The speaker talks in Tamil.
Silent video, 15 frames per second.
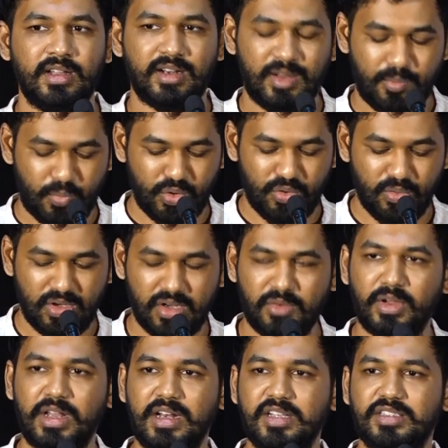நாம் பொதுவாக
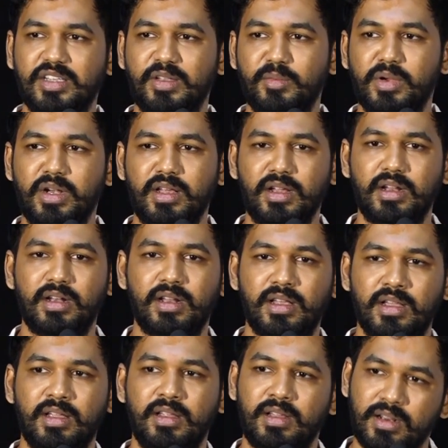வேலை செய்யும் இடங்களில்
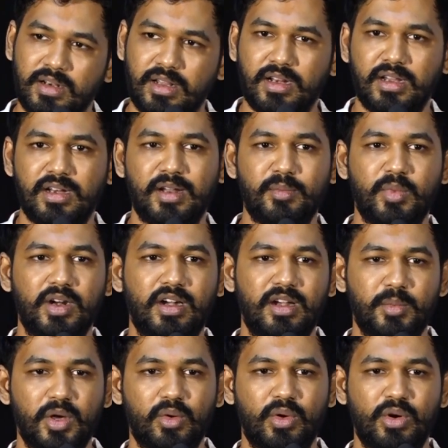நிறைய நண்பர்கள்
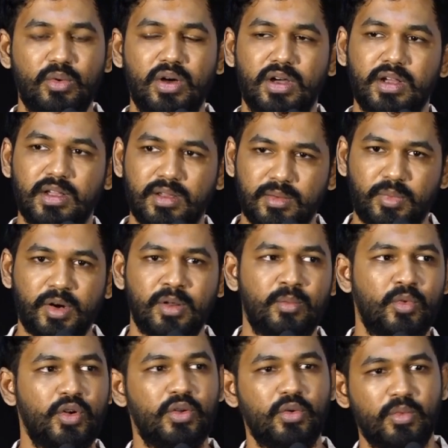நமக்கு வருவாங்க படம்
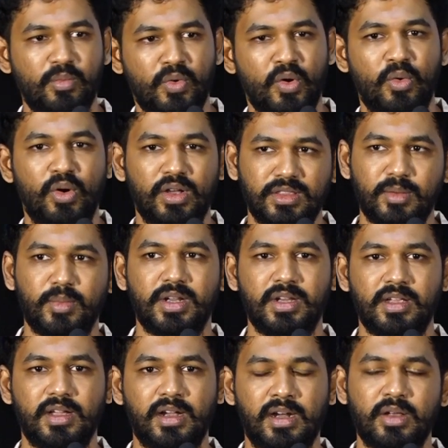முடியும் போவோம் அந்த மாதிரி
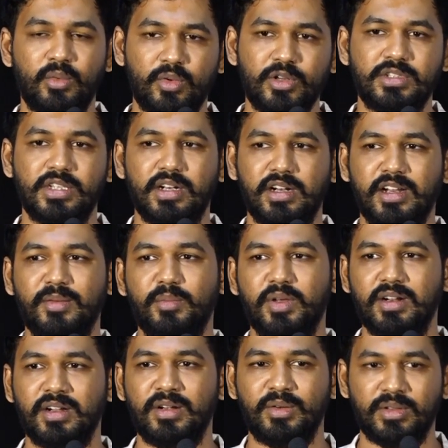ஆனால் ஒரு சில
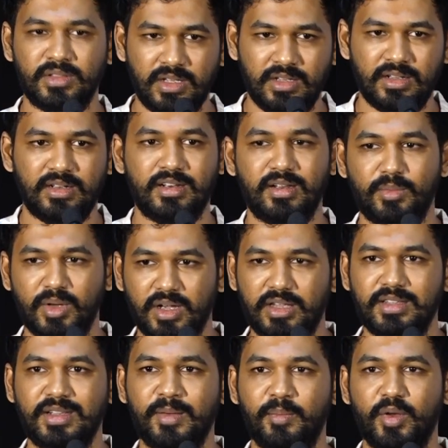நண்பர்கள் வந்து நம்ம
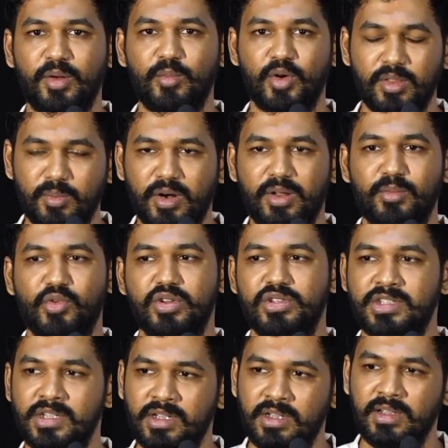அதுக்கப்புறமும் அந்த படம்
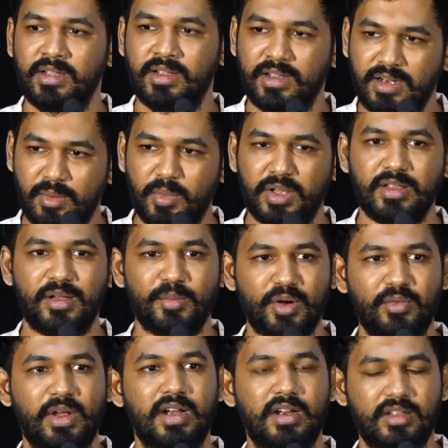முடிஞ்சு நம்ம
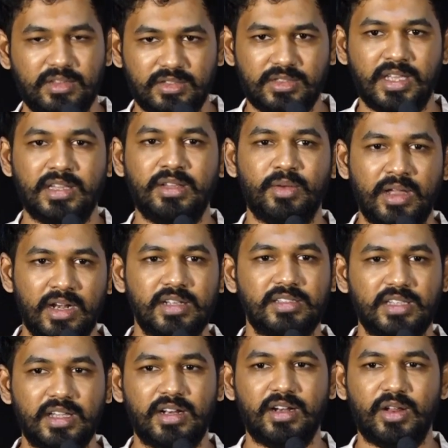அதுக்கப்புறம் வேலை சேர்ந்து வேலை
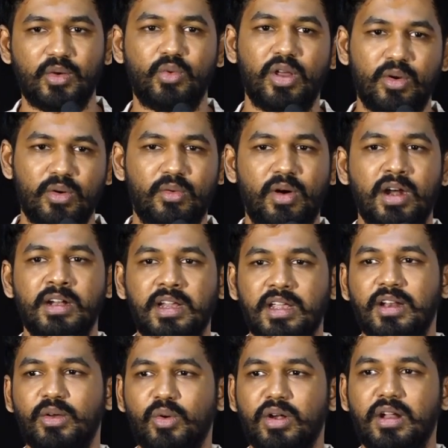செய்யலைன்னா கூட அவங்க
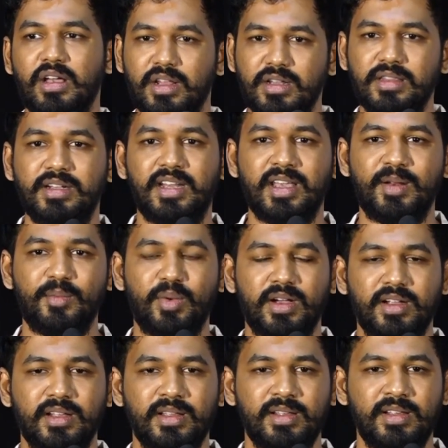வாழ்க்கையில் ஒன்றா இருந்துகிட்டே
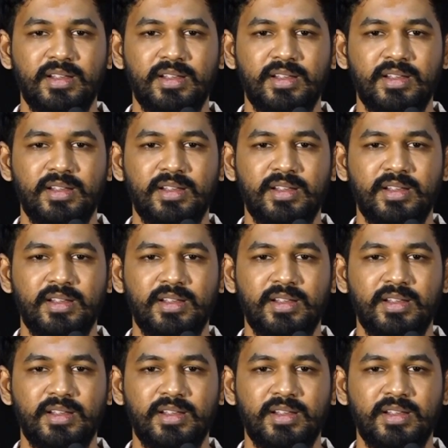இருப்பாங்க